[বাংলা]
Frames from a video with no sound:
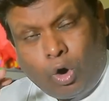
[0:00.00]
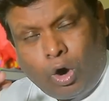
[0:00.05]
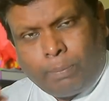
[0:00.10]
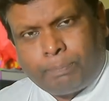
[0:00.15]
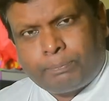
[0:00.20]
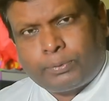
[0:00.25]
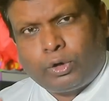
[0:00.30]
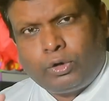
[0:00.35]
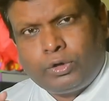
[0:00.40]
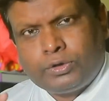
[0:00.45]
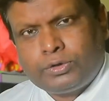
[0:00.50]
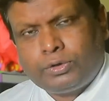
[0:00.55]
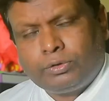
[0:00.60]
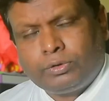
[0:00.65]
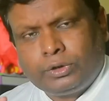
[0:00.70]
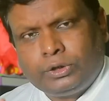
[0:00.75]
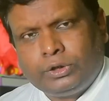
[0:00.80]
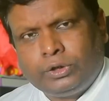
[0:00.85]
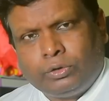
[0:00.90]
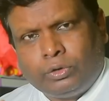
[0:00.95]

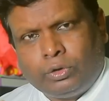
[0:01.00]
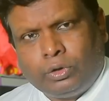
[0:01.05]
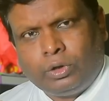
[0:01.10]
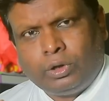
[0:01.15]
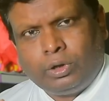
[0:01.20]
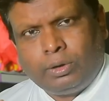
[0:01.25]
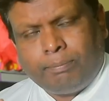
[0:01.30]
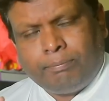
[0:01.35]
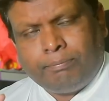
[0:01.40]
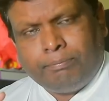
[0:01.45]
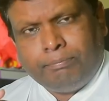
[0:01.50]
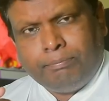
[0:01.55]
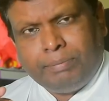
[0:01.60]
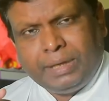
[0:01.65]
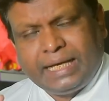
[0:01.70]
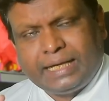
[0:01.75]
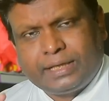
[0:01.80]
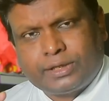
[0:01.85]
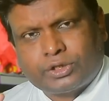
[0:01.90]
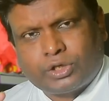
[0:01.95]
অপ্রয়োজনীয়
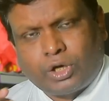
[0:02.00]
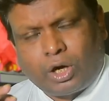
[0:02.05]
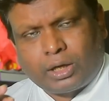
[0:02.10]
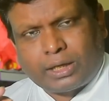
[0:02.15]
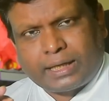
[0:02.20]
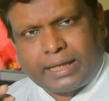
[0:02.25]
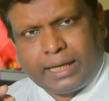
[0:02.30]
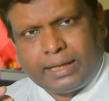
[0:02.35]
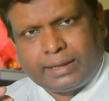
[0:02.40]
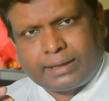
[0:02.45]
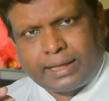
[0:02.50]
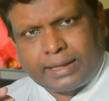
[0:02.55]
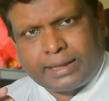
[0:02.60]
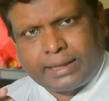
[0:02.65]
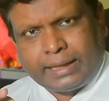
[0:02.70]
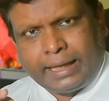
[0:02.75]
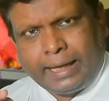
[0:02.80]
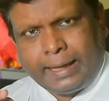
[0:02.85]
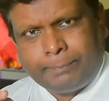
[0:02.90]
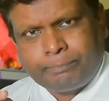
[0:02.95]
বিগ শট খেলতে
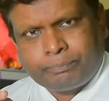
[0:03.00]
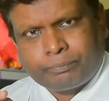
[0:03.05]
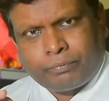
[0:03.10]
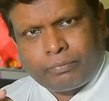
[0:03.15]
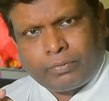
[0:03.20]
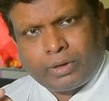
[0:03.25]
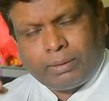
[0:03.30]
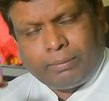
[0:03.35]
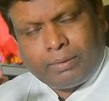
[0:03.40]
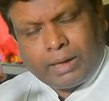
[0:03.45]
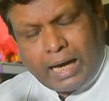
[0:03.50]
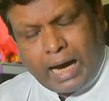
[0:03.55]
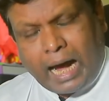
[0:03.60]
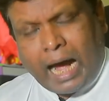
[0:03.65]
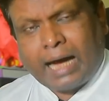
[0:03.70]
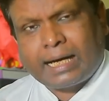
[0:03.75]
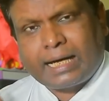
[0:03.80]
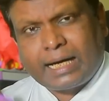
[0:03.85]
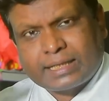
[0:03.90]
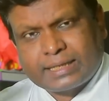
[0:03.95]
গিয়ে
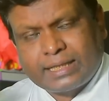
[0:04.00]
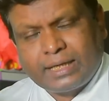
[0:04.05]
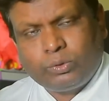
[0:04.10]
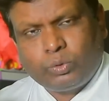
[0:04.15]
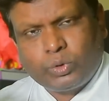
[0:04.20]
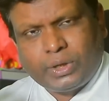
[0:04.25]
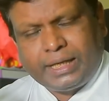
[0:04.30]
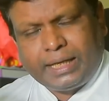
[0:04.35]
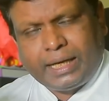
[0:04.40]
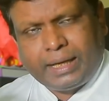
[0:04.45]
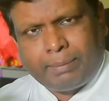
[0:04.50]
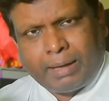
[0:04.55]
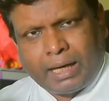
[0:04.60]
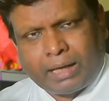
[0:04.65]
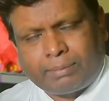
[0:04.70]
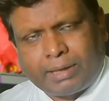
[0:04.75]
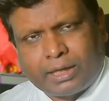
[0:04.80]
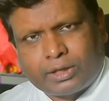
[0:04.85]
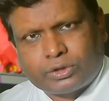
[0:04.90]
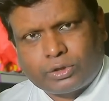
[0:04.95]
আকাশে উড়িয়ে
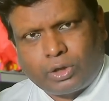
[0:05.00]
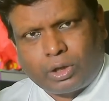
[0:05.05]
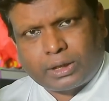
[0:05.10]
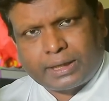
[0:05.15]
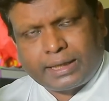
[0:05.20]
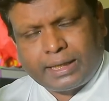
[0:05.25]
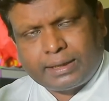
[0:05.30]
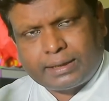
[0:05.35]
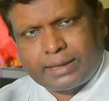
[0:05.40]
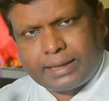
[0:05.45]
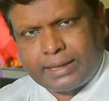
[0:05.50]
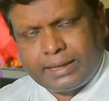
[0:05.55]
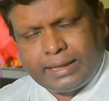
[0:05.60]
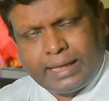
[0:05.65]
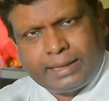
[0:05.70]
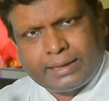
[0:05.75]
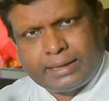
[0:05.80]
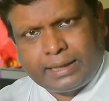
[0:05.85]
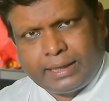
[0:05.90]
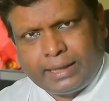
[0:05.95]
বারবার শট খেলতে
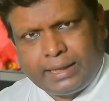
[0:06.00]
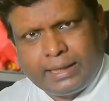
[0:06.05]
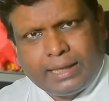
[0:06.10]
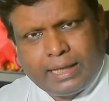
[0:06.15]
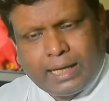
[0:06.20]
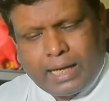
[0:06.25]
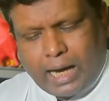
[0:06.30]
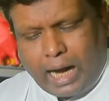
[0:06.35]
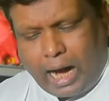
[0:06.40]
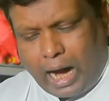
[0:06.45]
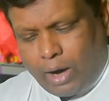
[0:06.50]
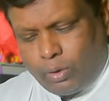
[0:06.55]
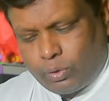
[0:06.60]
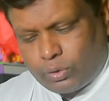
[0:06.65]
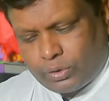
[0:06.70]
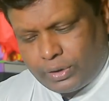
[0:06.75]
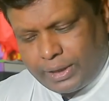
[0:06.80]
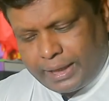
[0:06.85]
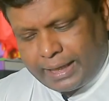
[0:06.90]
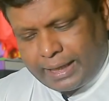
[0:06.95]
গিয়ে তিনি
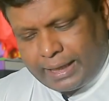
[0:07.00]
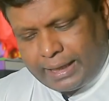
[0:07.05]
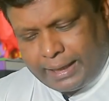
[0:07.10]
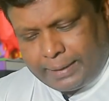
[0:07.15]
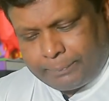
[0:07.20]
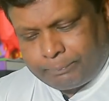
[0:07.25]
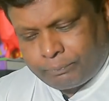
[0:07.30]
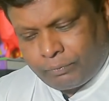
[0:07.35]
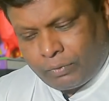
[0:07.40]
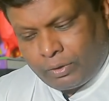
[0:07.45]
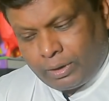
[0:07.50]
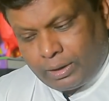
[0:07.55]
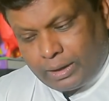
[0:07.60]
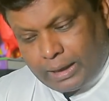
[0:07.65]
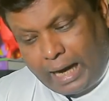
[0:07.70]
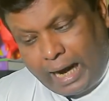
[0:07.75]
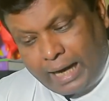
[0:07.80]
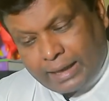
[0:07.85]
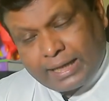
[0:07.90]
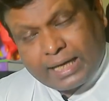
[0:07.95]
আউট হয়ে গেলেন
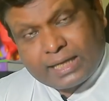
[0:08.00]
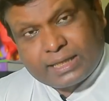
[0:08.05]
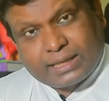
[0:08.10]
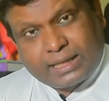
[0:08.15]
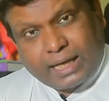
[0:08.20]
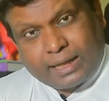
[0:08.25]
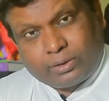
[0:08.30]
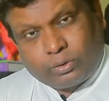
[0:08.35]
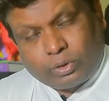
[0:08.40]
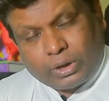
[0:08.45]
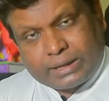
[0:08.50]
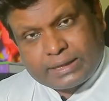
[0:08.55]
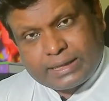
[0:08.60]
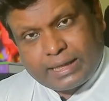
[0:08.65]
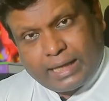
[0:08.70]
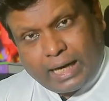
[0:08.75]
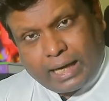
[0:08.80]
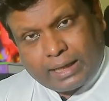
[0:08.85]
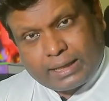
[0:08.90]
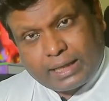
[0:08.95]
আঠাশ রান
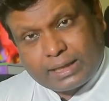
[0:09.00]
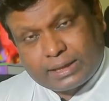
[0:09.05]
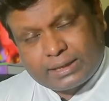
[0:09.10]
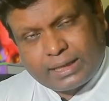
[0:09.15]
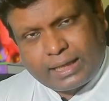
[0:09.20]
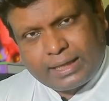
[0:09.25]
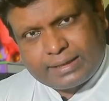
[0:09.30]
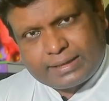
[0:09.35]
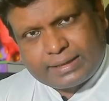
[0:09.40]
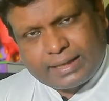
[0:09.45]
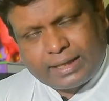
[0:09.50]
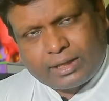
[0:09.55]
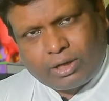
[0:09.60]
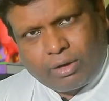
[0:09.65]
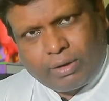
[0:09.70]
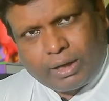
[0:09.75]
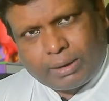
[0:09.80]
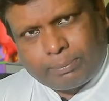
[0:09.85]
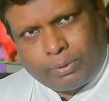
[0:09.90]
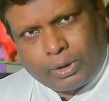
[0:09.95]
করেছেন আঠাশ রানে সেট
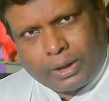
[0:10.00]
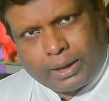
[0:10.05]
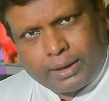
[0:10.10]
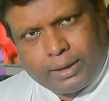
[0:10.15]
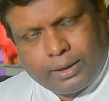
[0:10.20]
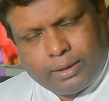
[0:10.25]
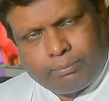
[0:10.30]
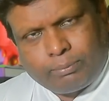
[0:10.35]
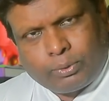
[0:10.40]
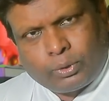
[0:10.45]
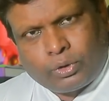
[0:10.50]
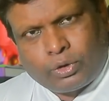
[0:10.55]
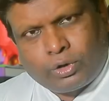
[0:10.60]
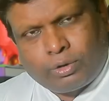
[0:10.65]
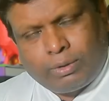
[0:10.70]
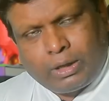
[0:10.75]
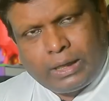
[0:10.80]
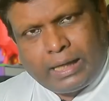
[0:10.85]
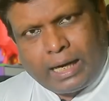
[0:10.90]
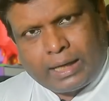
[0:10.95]
হওয়ার পরে পনেরো
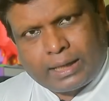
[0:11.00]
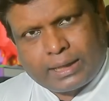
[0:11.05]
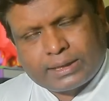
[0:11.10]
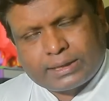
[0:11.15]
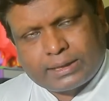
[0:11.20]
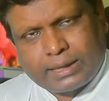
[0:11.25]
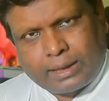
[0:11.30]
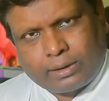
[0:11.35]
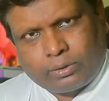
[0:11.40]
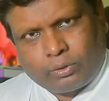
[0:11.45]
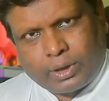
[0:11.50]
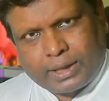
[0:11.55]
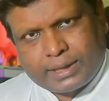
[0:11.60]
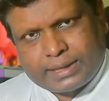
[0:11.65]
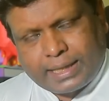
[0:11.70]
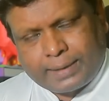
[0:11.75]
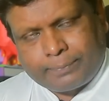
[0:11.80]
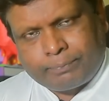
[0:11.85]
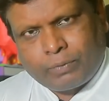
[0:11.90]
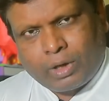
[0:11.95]
বলে আঠাশ রান
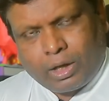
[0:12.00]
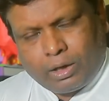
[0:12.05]
করেছেন